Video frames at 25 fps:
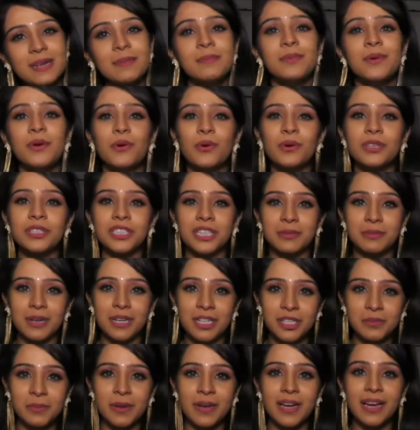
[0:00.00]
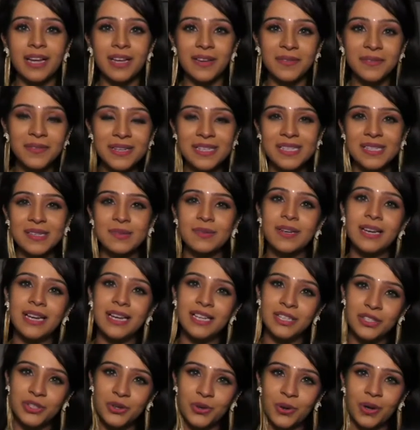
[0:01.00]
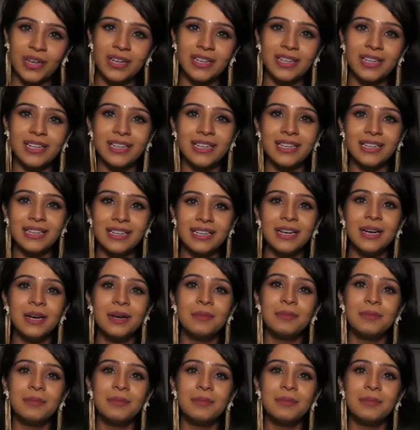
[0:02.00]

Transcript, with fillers: सब लोग जन्माष्टमी का ये फेस्टिवल एंजॉय करें